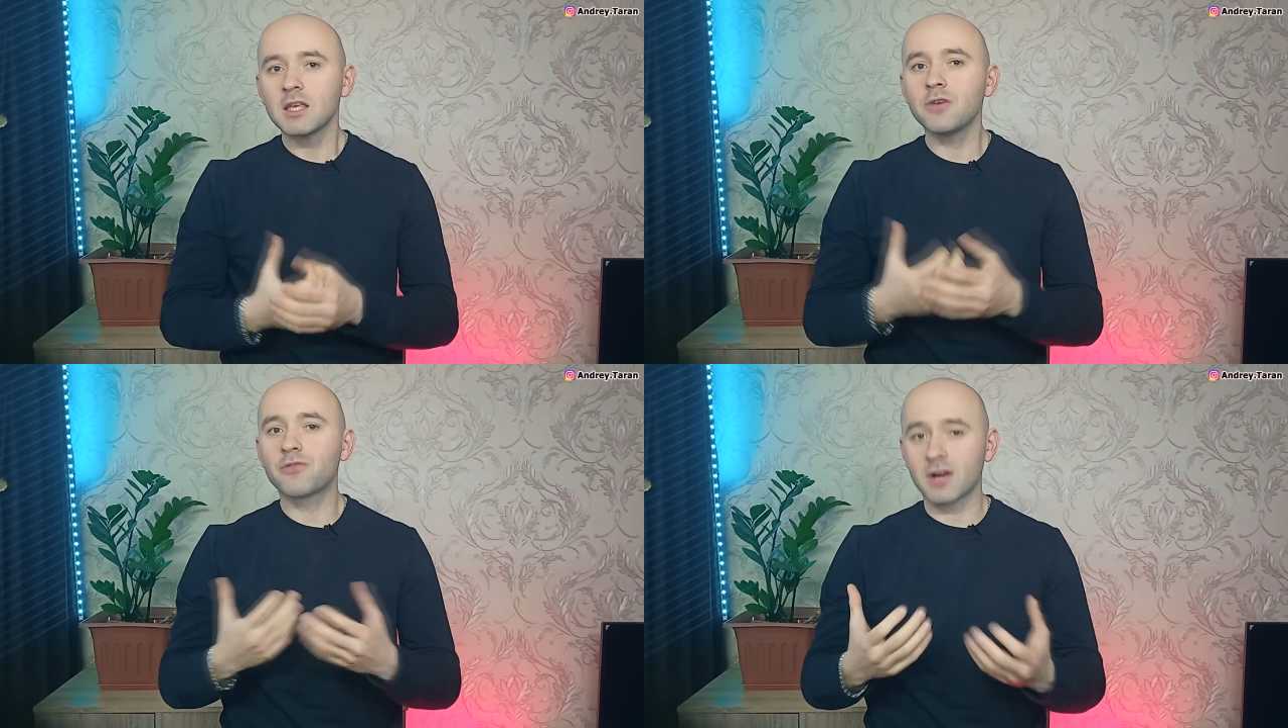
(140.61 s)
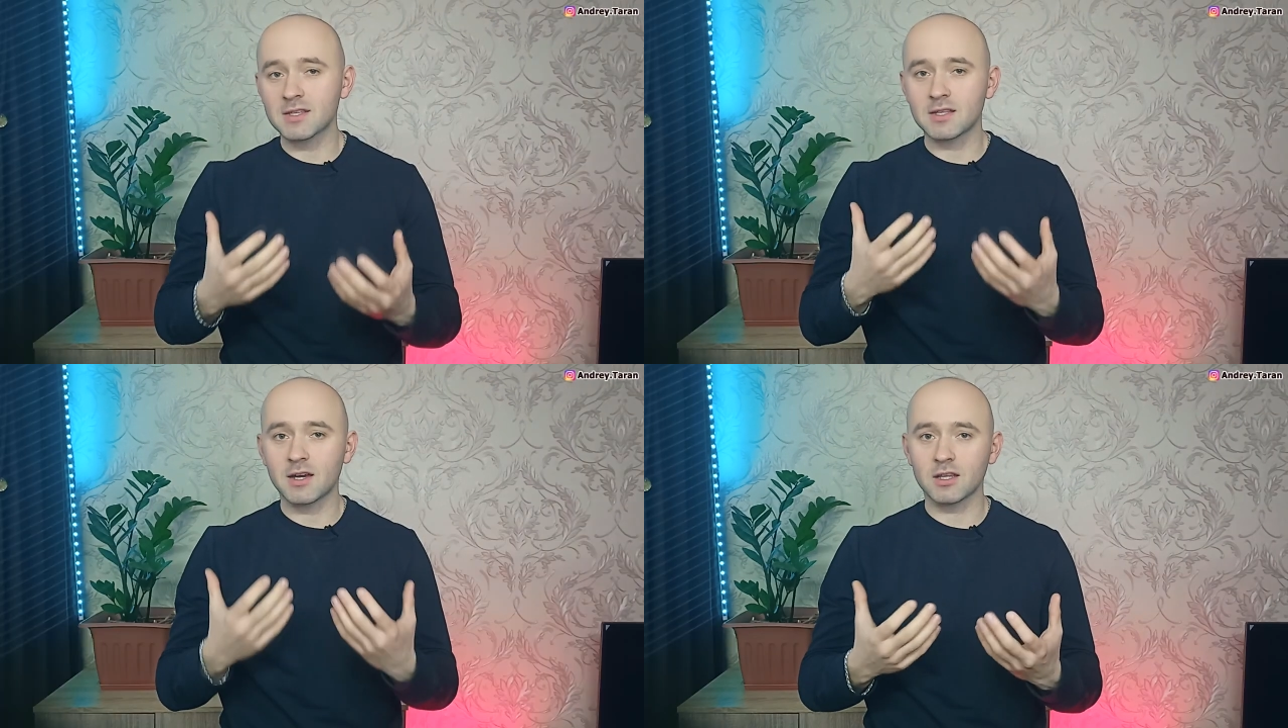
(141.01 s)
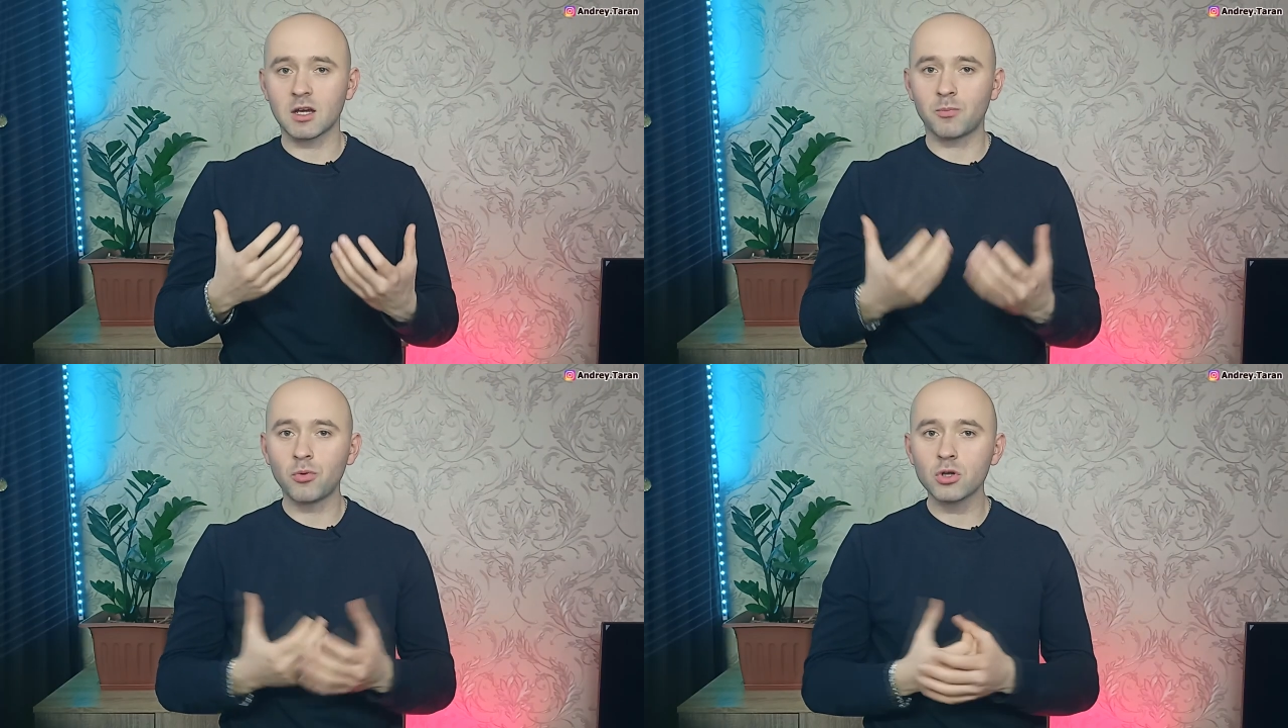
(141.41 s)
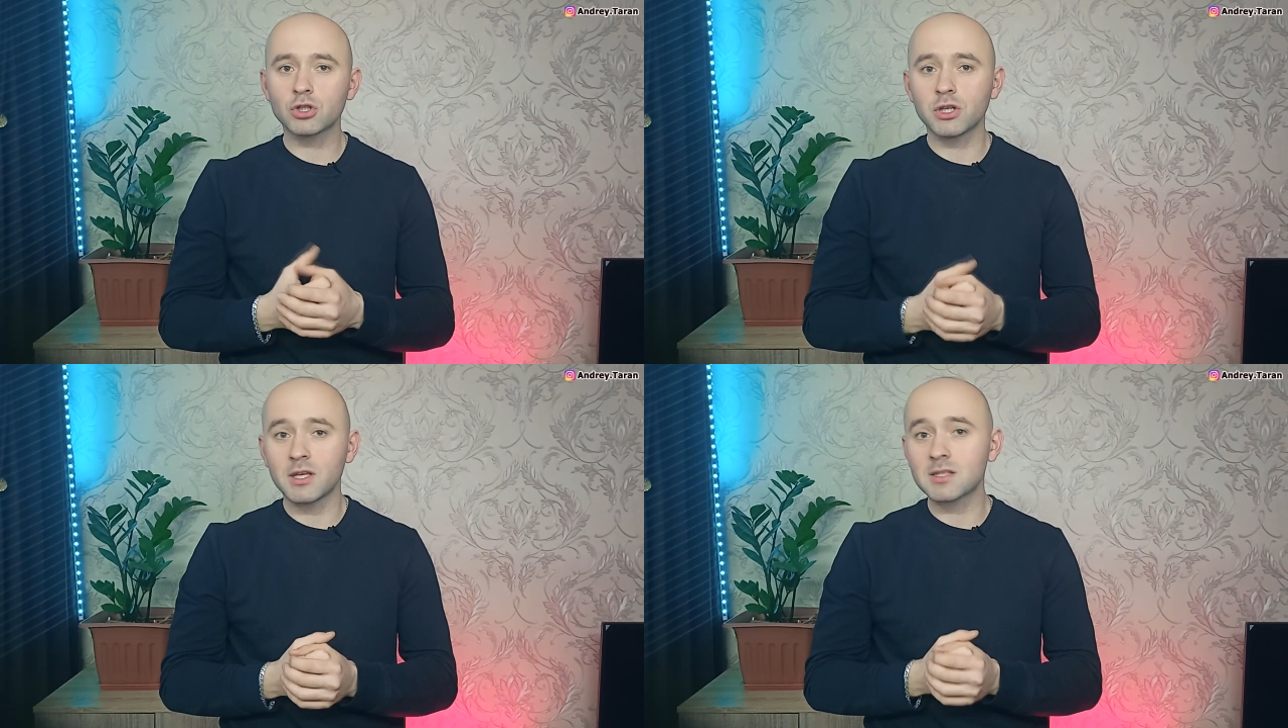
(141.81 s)
И в разных городах
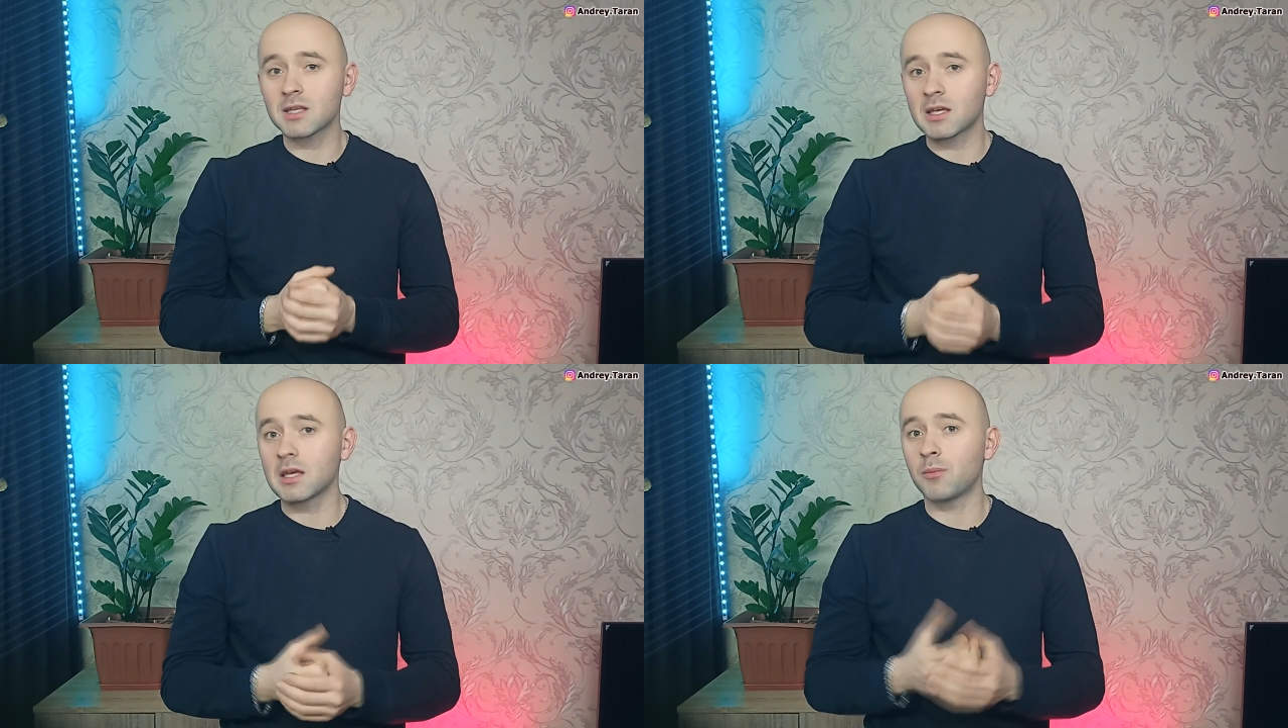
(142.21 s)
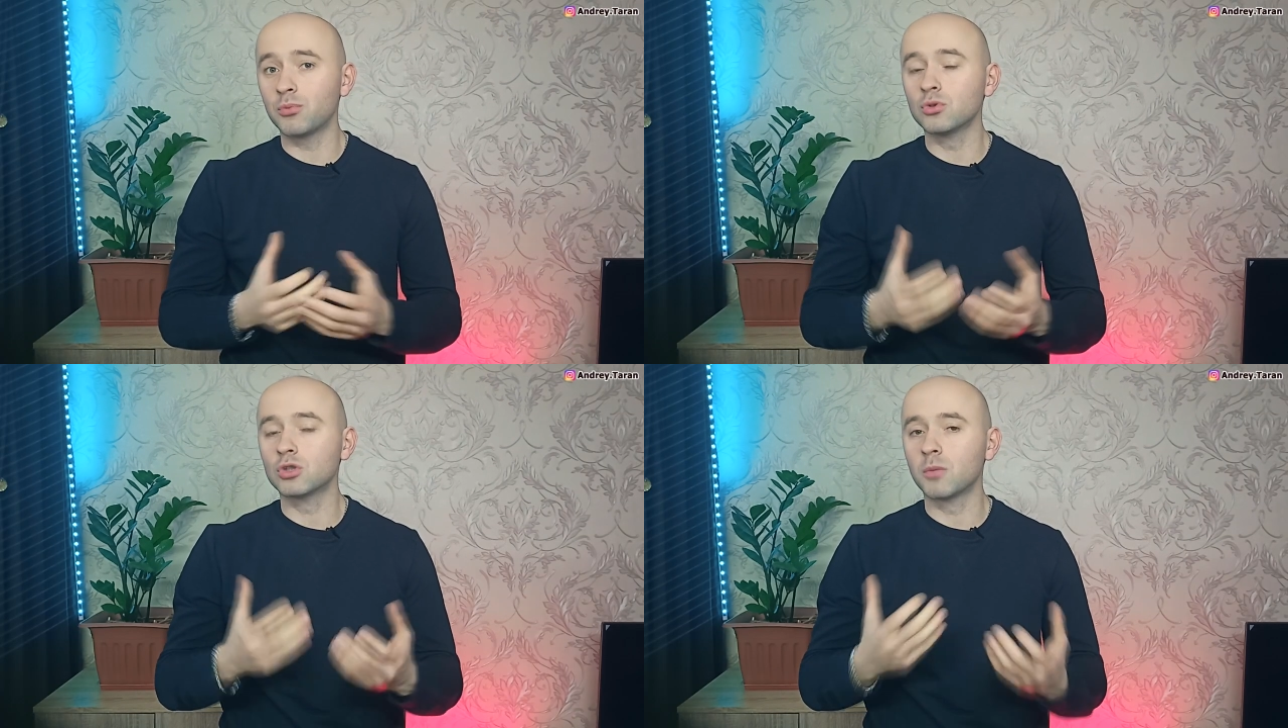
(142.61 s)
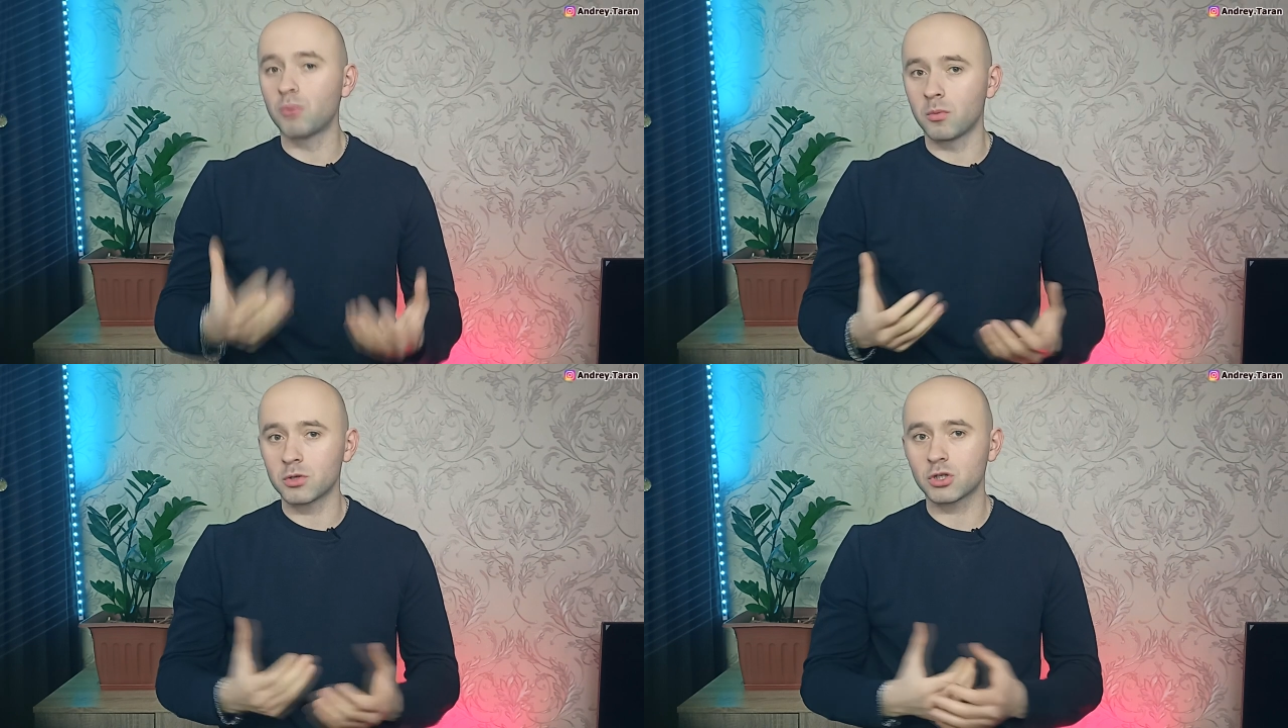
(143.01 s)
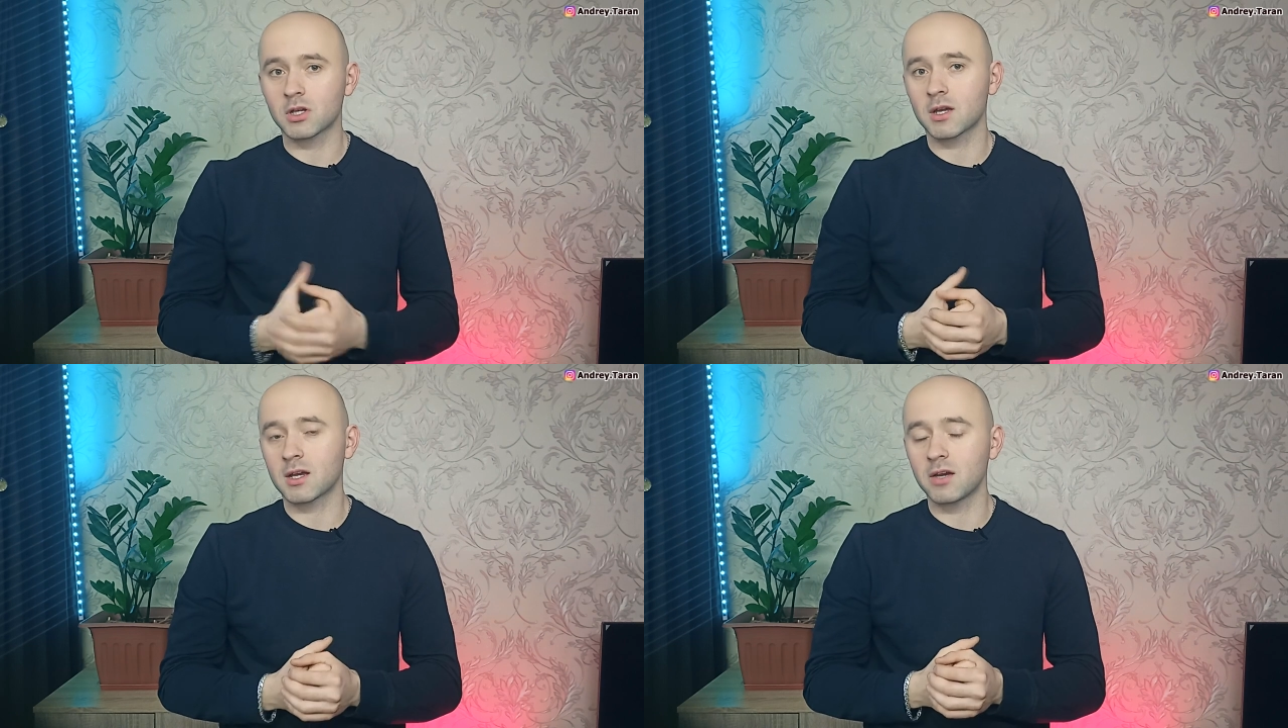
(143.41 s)
Польши есть такие пункты помощи,
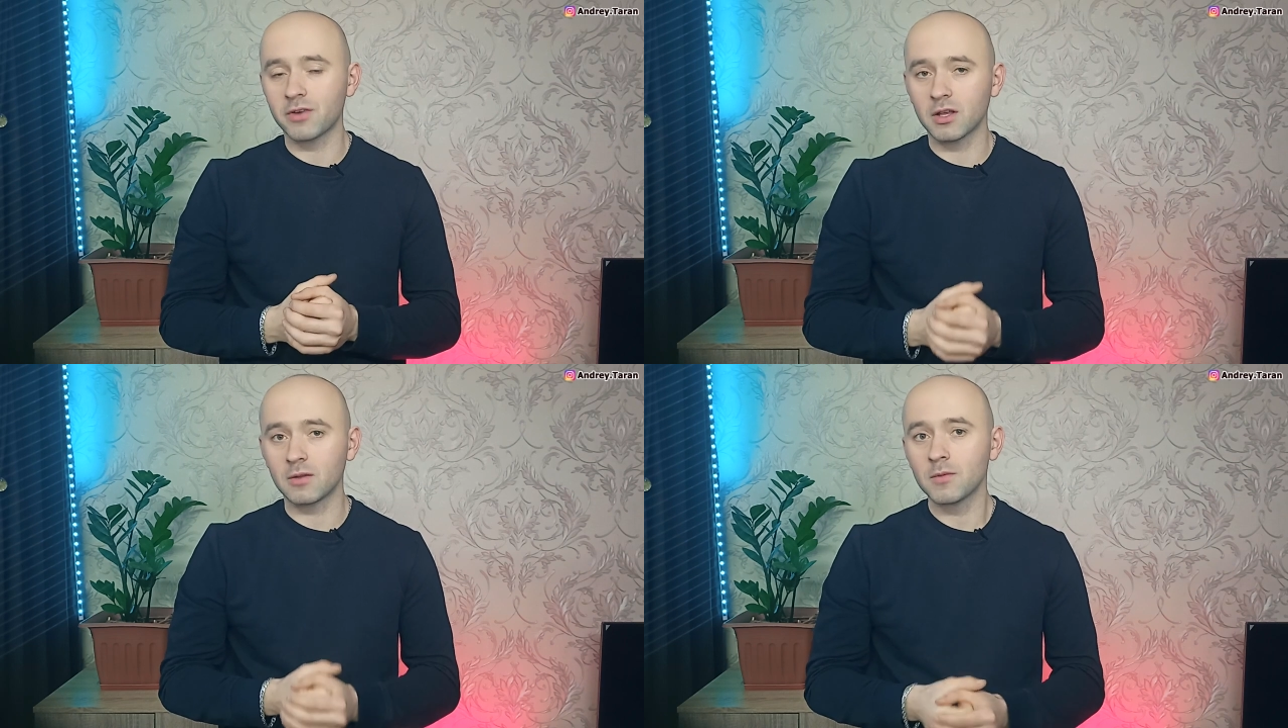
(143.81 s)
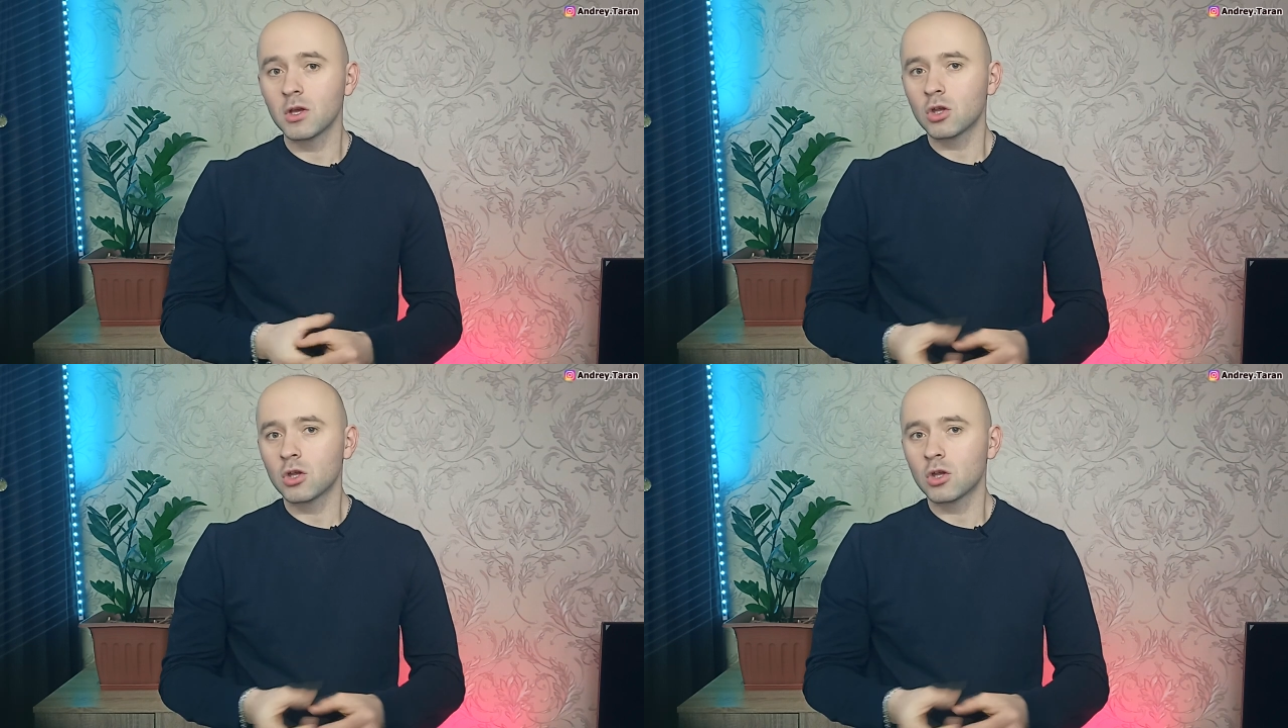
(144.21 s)
как я говорил.